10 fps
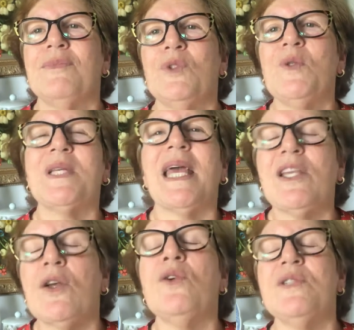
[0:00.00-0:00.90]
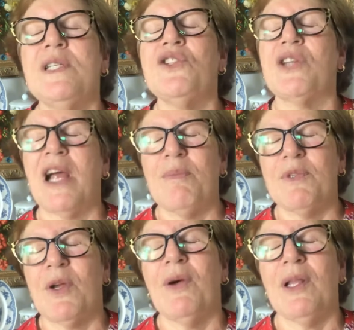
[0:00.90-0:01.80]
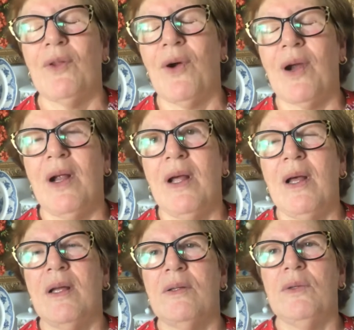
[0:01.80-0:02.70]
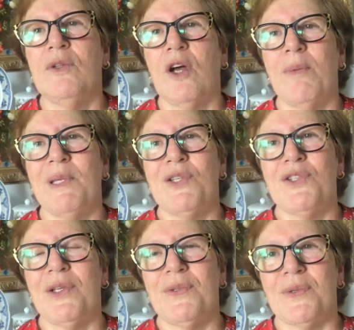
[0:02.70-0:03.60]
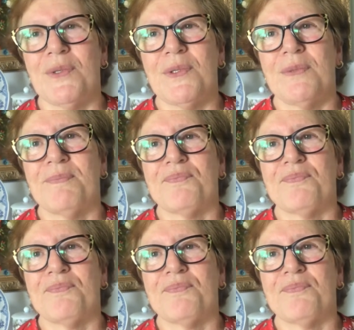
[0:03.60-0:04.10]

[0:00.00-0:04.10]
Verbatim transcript: nos regozijarmos ao redor do nome de Jesus